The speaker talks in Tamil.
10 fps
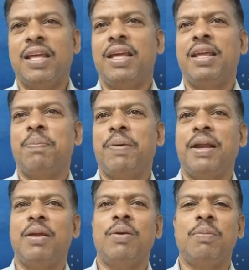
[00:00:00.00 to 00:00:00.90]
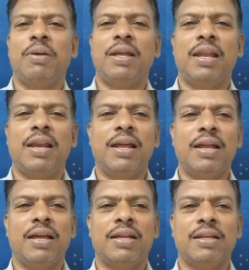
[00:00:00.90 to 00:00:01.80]
அநேகர் பழைய உடன்படிக்கையில்
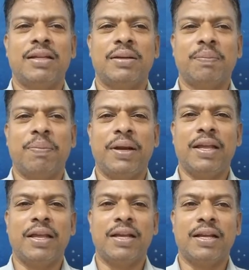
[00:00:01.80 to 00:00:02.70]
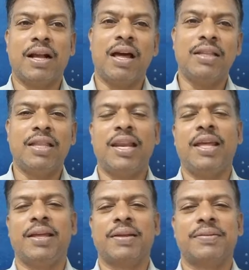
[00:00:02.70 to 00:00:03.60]
பழைய
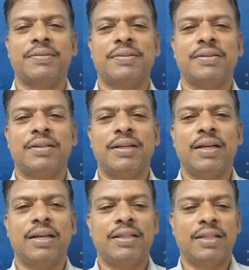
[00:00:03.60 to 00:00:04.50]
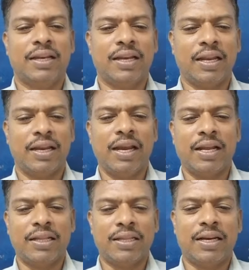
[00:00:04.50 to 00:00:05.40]
காலத்திலே இந்த
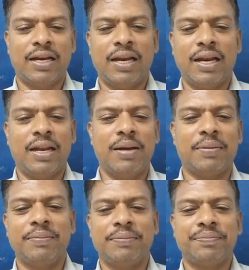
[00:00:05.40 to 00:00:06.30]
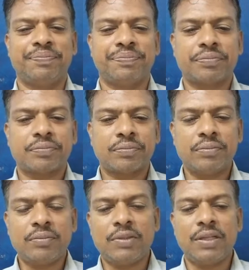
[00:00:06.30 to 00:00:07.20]
நெல் கதிர்கள் எல்லாம்
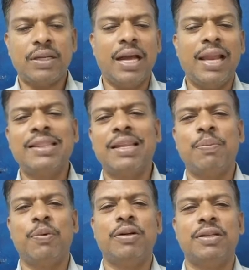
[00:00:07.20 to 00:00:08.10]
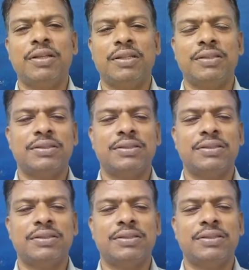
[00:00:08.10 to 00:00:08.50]
களத்தில் போட்டு